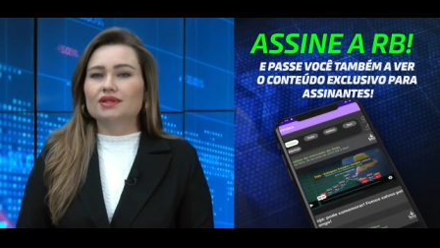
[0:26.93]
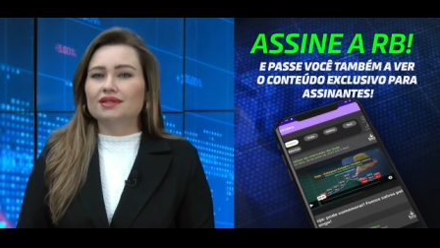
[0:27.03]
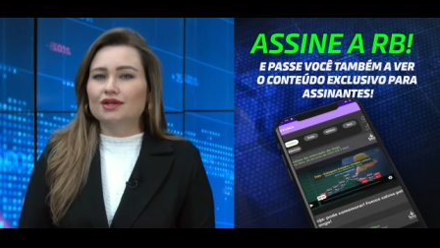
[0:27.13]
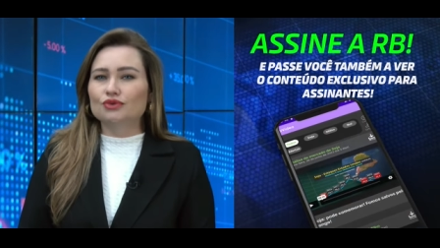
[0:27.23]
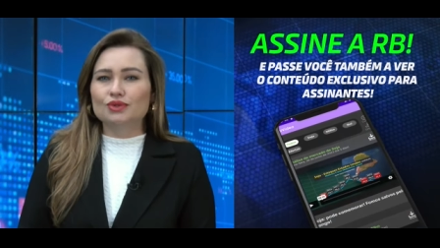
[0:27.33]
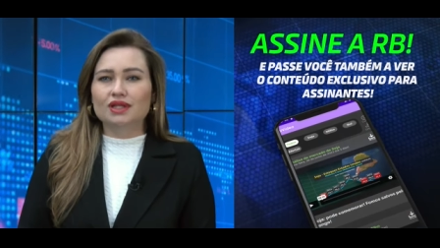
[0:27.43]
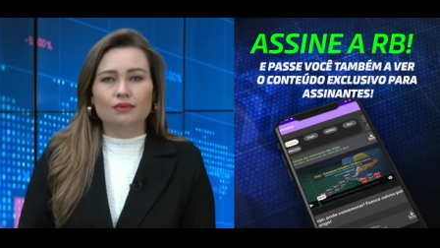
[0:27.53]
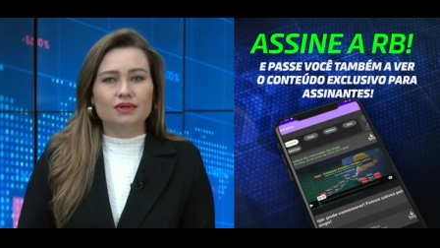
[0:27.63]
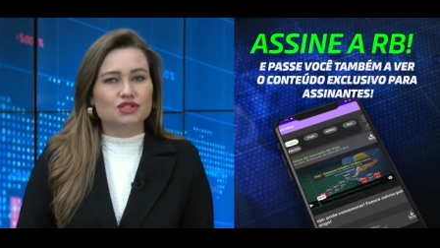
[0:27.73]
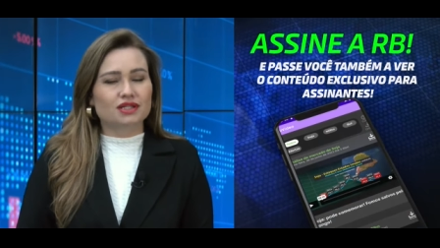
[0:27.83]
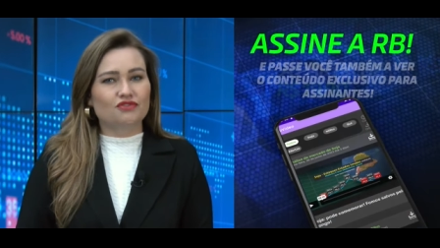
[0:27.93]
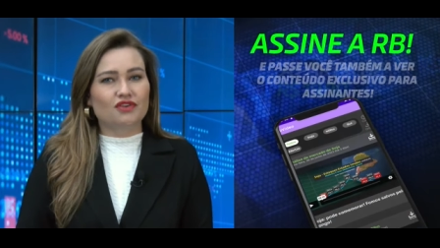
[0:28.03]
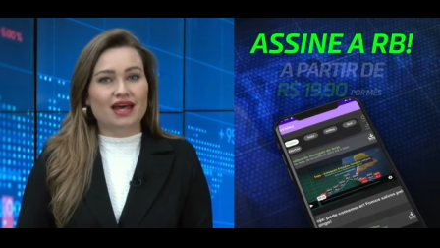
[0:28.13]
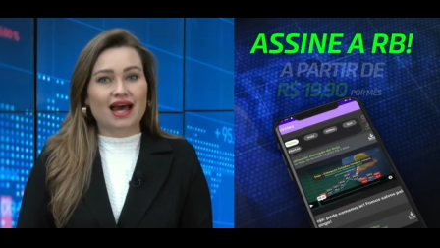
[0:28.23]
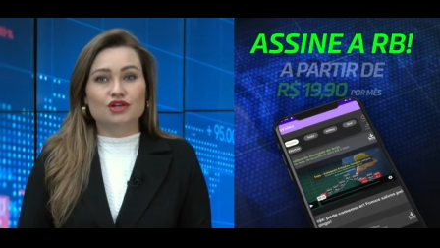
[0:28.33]
Portanto, não adianta
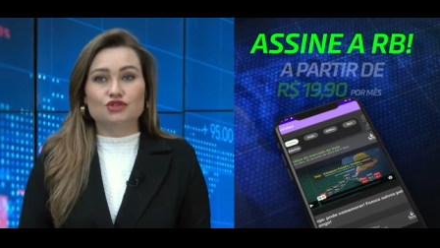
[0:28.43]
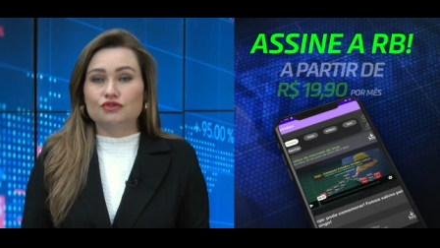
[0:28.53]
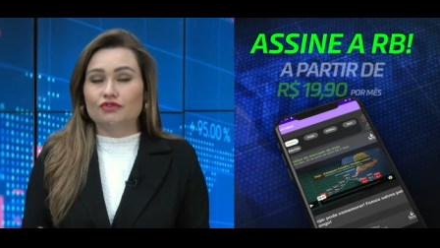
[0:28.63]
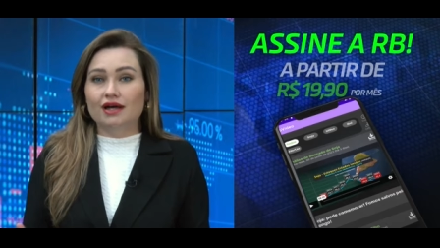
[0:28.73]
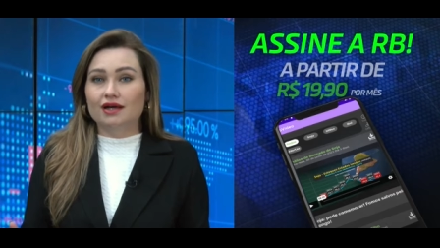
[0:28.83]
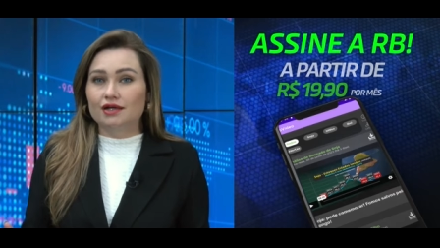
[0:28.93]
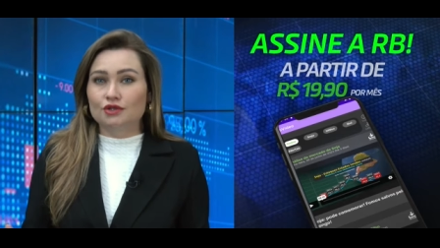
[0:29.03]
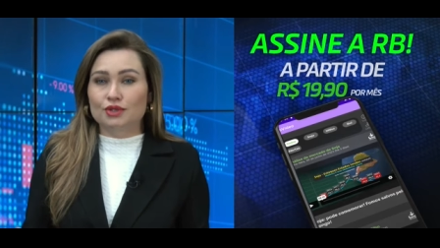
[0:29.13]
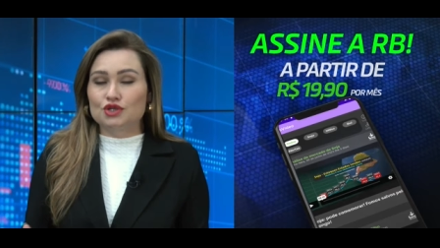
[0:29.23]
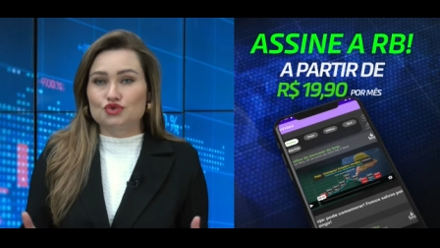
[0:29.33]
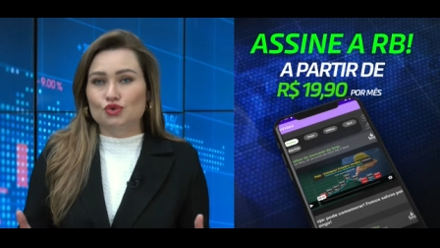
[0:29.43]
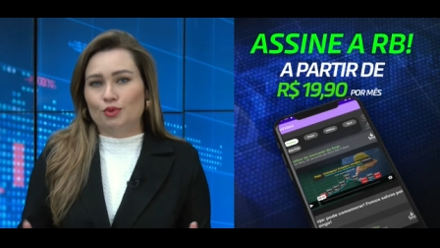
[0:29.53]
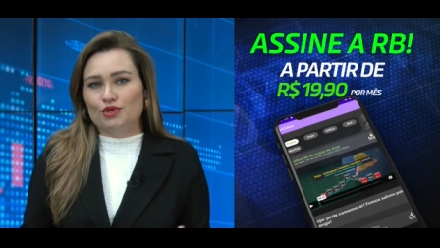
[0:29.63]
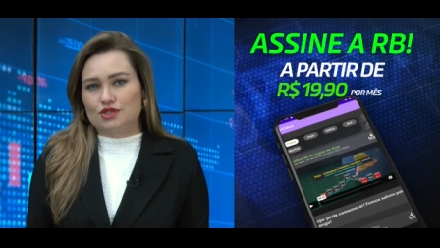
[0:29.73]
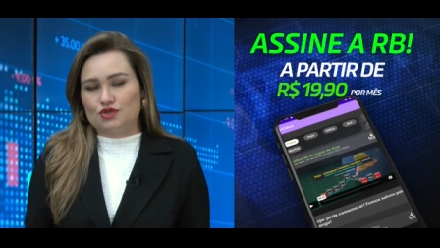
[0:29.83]
ficar divagando em
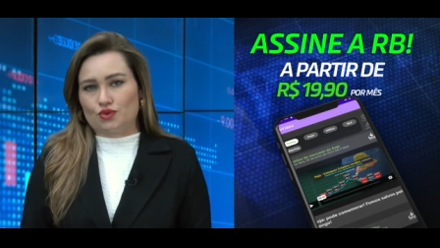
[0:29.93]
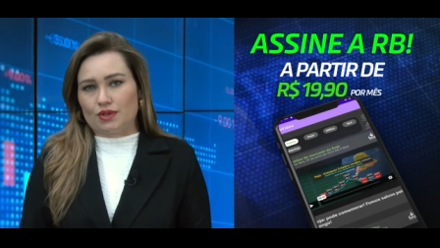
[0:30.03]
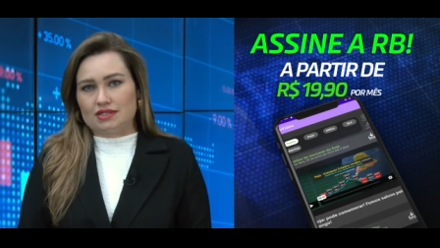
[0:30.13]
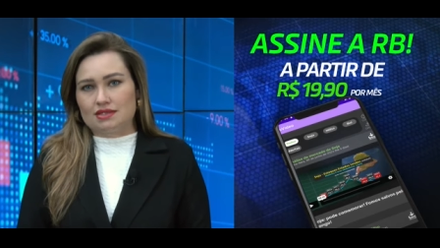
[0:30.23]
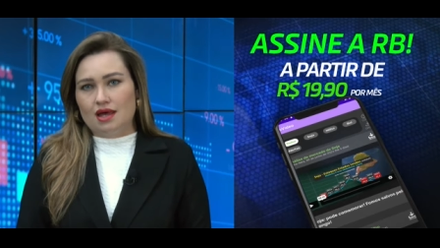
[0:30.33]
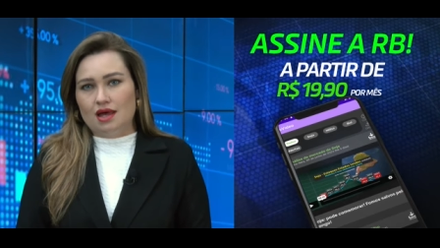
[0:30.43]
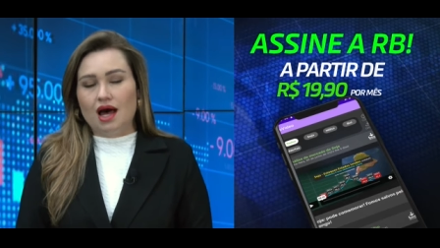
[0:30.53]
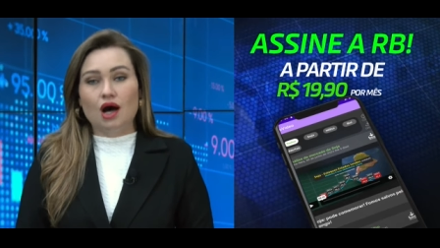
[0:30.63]
suposições.